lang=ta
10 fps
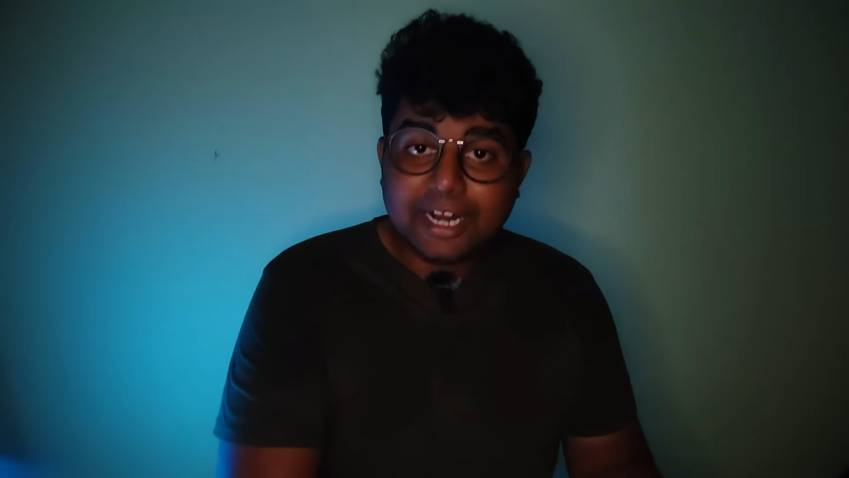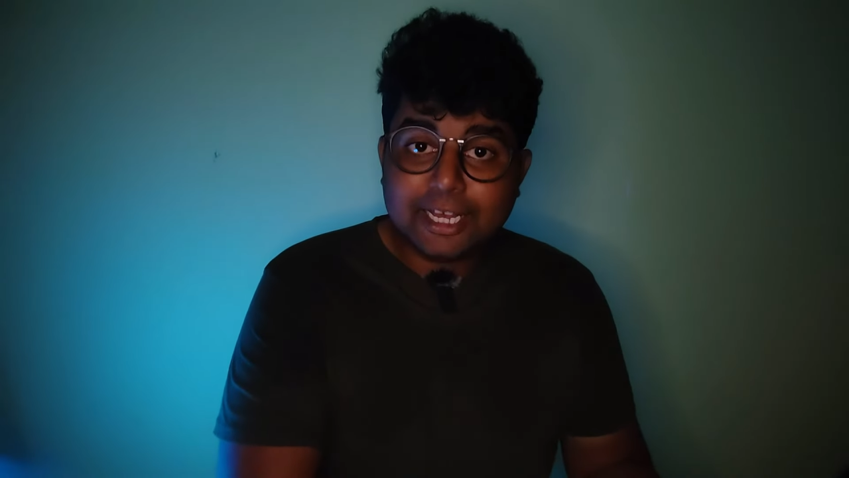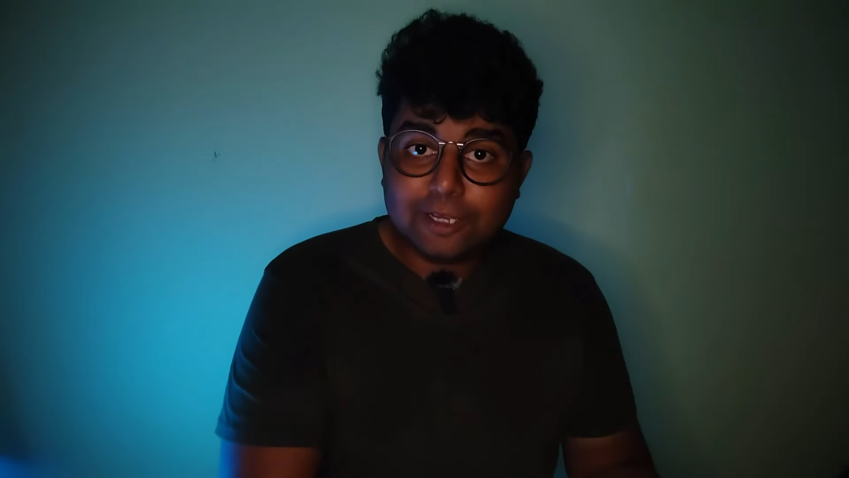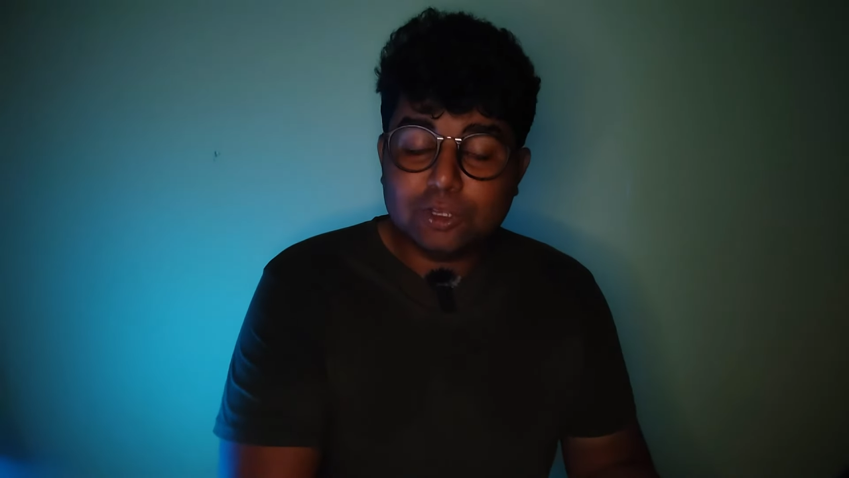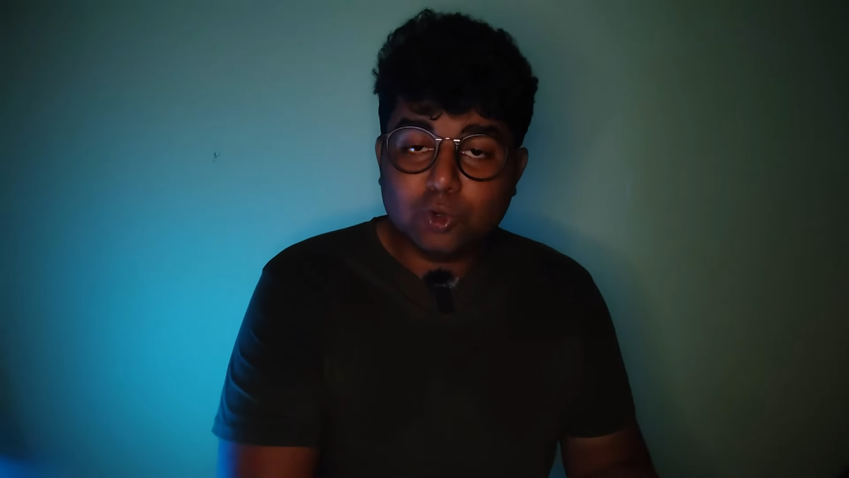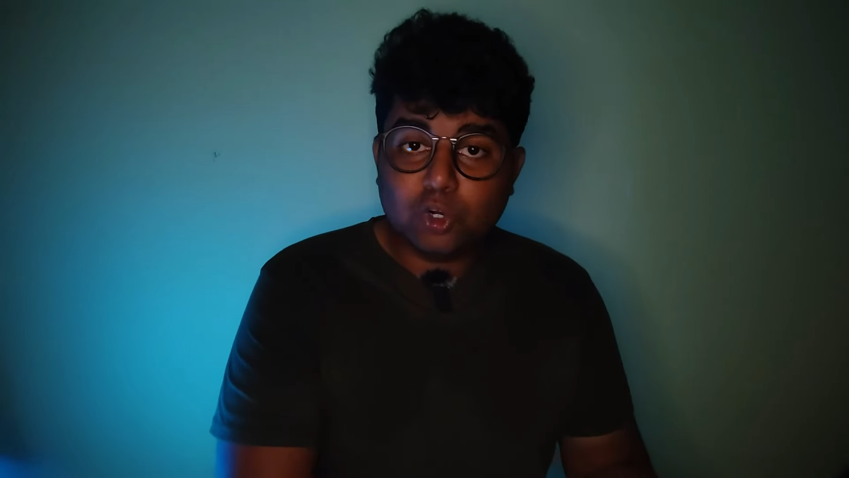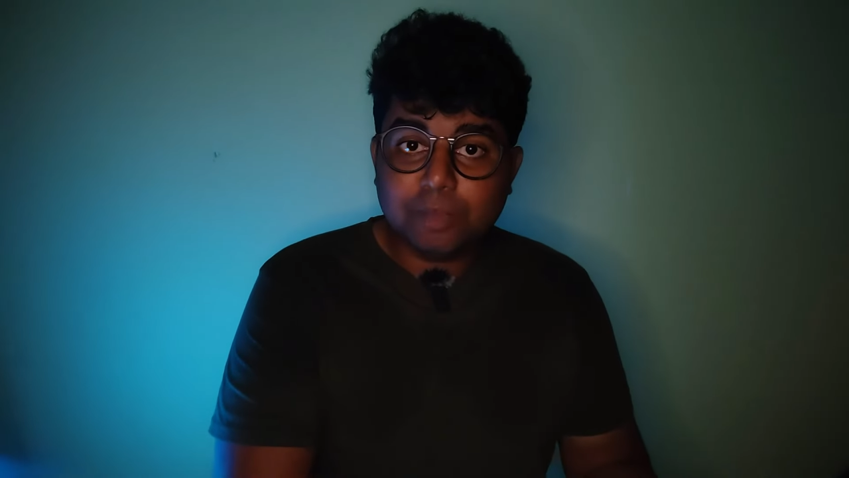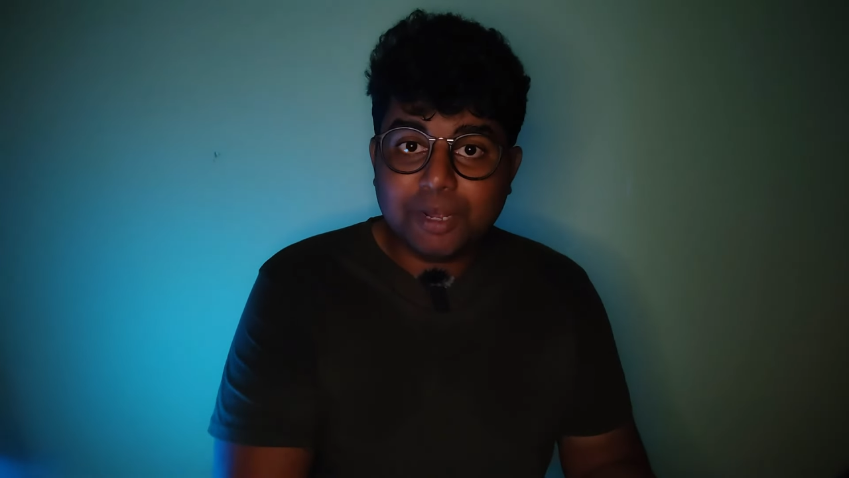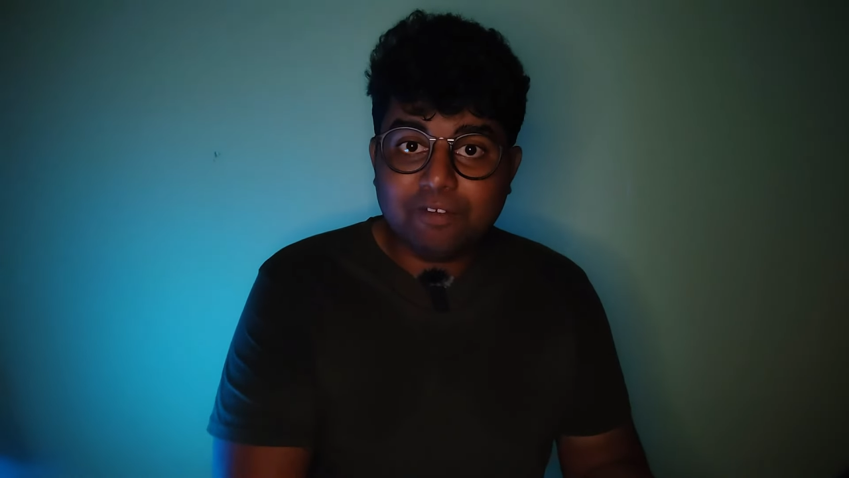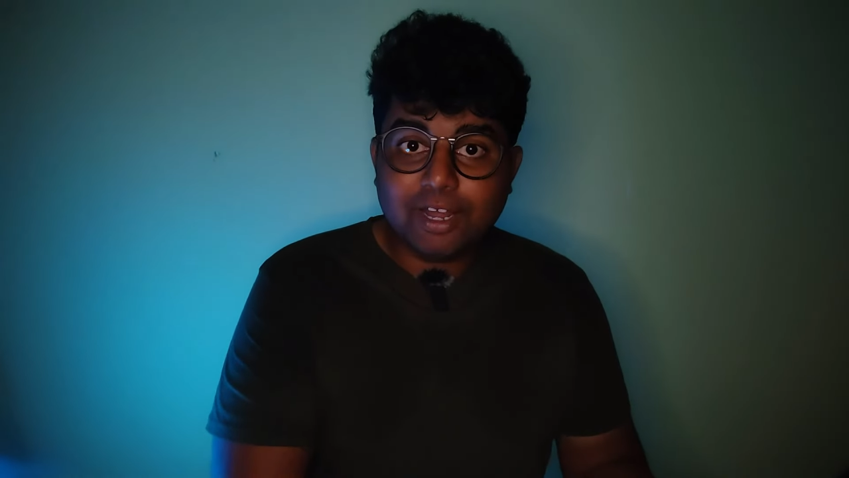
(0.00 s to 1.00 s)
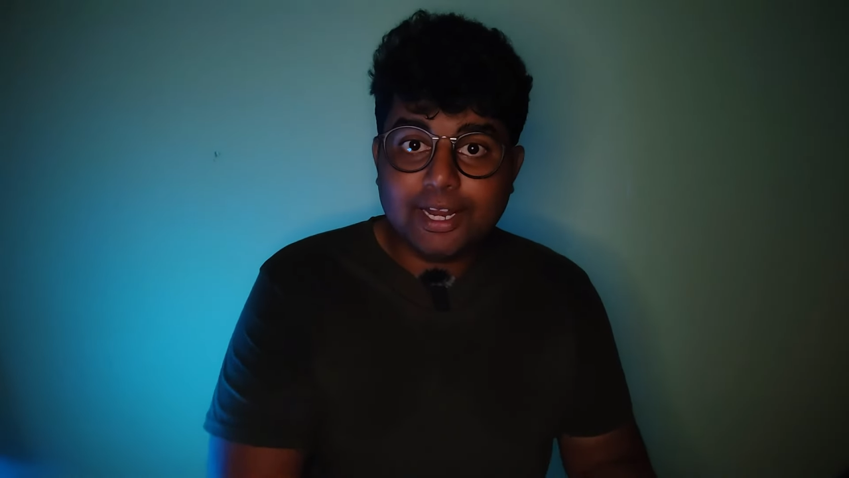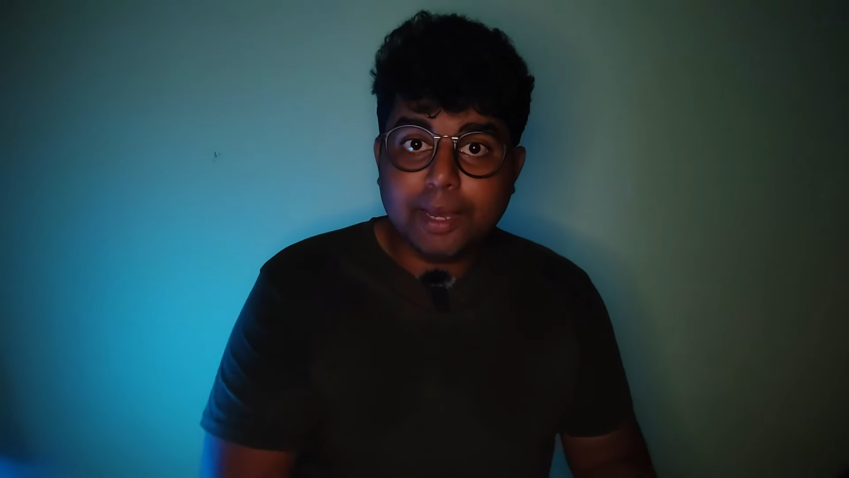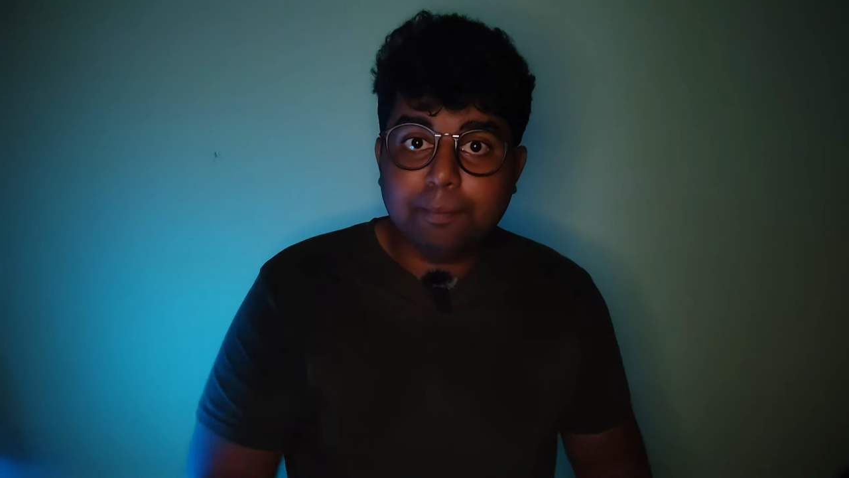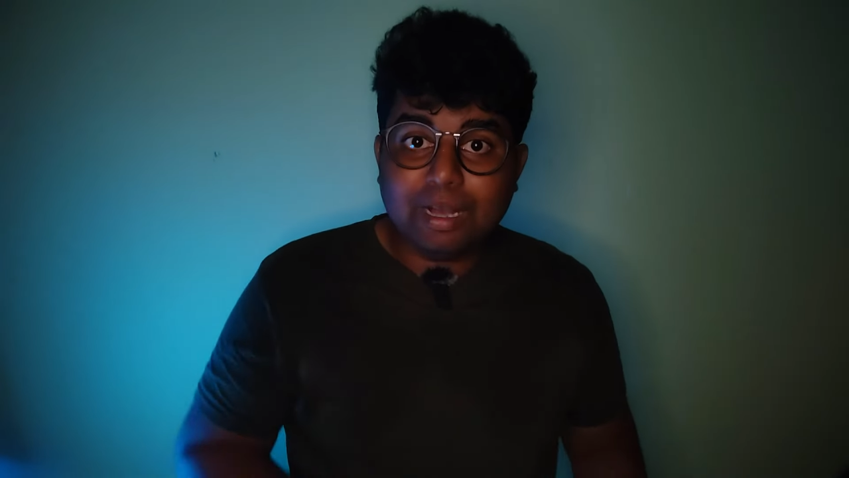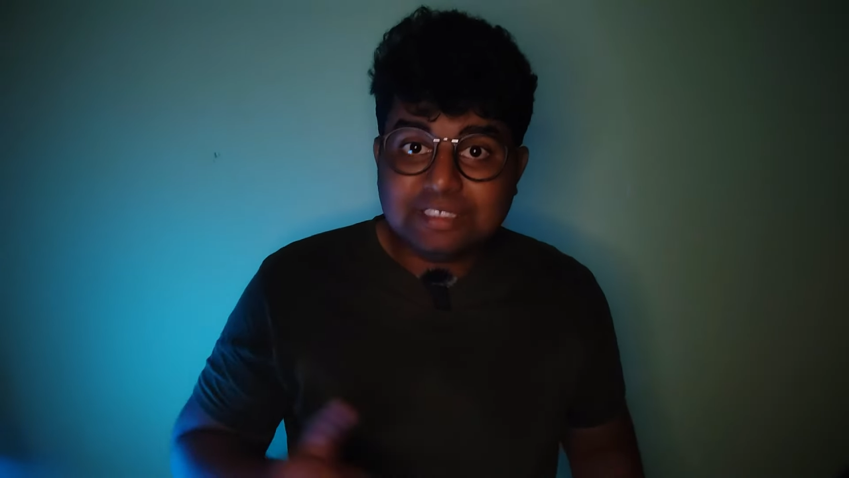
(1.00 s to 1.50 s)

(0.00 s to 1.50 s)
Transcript: நடக்கிறது கூட பரவாயில்ல